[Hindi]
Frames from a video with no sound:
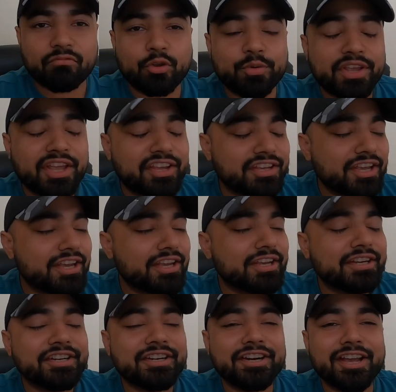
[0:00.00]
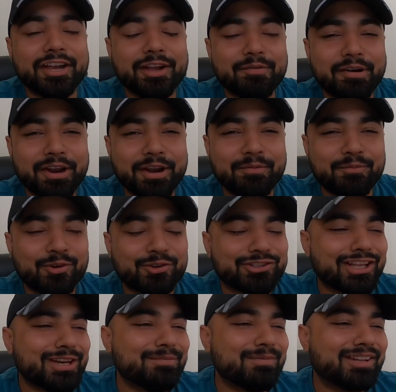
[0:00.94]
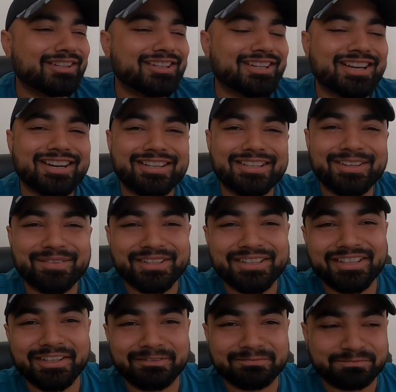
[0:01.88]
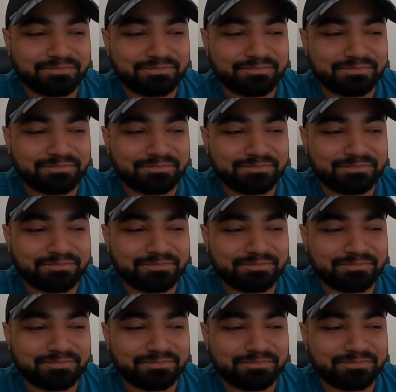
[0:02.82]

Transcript: तो भैया ये इंडिया के बारे में बहुत सारी बातें कर रहा था बंदा